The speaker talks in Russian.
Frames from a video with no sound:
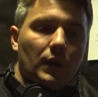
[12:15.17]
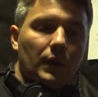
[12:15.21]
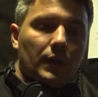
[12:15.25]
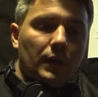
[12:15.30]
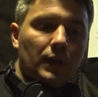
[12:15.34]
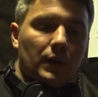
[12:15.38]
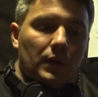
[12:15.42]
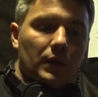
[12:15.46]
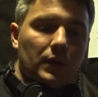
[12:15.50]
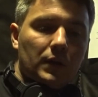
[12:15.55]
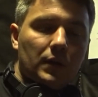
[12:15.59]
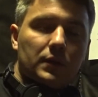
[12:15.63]

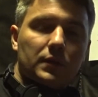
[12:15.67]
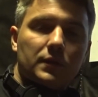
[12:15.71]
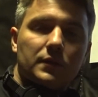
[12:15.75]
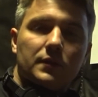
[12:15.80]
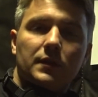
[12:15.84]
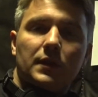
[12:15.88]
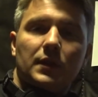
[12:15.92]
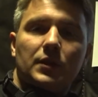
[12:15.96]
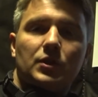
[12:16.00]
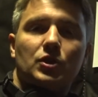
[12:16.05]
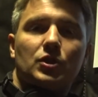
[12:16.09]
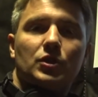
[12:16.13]
а, это
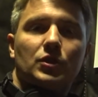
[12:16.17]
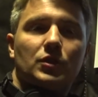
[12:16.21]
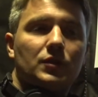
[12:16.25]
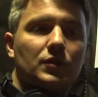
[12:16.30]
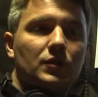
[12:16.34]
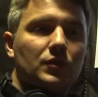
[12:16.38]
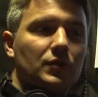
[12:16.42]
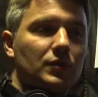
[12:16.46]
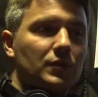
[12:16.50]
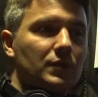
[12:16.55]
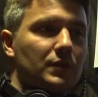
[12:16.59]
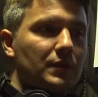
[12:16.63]
значит
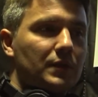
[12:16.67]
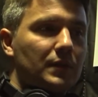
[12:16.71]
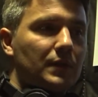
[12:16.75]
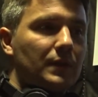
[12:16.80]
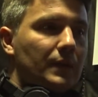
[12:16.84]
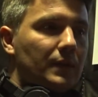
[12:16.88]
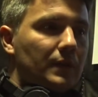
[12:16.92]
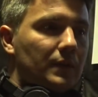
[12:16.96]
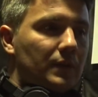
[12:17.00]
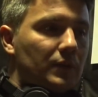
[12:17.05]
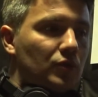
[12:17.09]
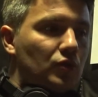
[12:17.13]
э,
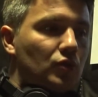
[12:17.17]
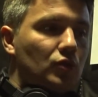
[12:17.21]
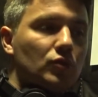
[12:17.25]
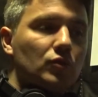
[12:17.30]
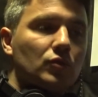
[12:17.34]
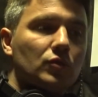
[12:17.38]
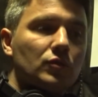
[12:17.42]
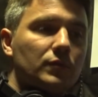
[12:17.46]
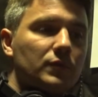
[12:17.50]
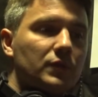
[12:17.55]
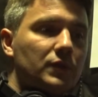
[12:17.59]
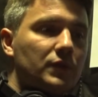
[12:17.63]

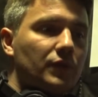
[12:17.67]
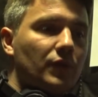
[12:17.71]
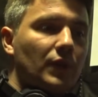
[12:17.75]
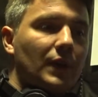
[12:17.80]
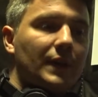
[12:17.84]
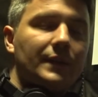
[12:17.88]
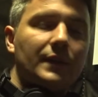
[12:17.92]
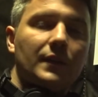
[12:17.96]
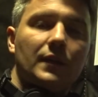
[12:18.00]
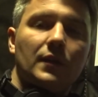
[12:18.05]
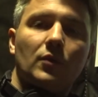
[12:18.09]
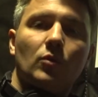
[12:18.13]
еще
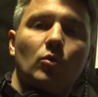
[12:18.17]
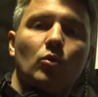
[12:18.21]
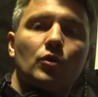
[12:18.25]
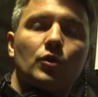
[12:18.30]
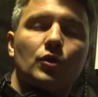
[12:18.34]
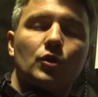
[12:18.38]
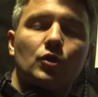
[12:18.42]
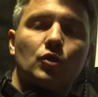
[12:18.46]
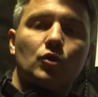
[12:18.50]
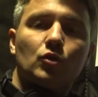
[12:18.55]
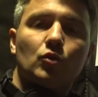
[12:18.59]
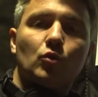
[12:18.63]
2-3
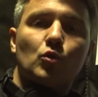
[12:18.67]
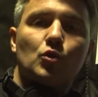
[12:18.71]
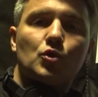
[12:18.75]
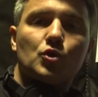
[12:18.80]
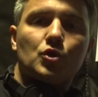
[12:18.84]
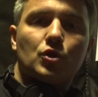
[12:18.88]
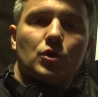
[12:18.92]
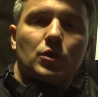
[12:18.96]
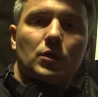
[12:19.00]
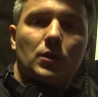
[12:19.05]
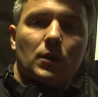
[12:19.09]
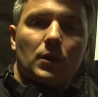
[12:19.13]
года
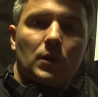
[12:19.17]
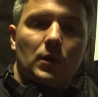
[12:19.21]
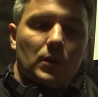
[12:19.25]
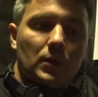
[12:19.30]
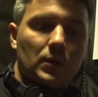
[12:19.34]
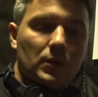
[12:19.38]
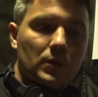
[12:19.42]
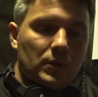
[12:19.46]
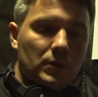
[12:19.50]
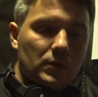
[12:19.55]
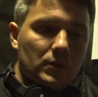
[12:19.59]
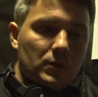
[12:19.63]

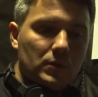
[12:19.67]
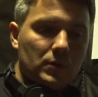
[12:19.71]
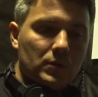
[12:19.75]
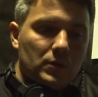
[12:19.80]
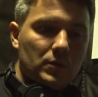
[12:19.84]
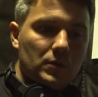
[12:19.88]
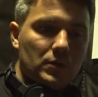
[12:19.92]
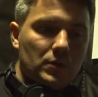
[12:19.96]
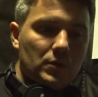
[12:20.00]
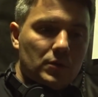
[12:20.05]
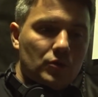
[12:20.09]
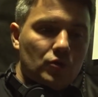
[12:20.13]
точно
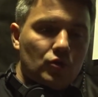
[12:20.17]
э,